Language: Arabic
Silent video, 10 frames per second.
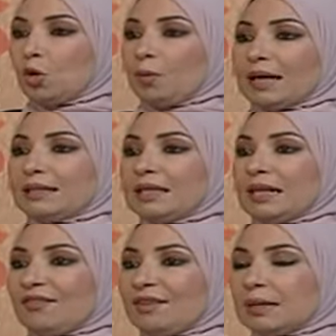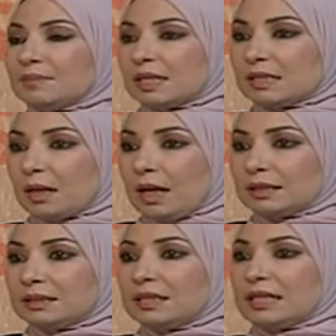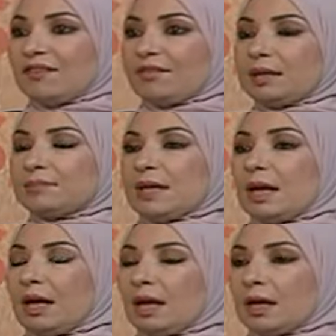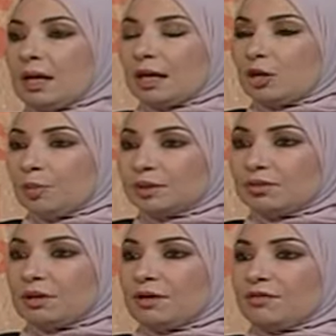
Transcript: وبعدين افلام زي صلاح الدين افلام زي آه، كليوباترا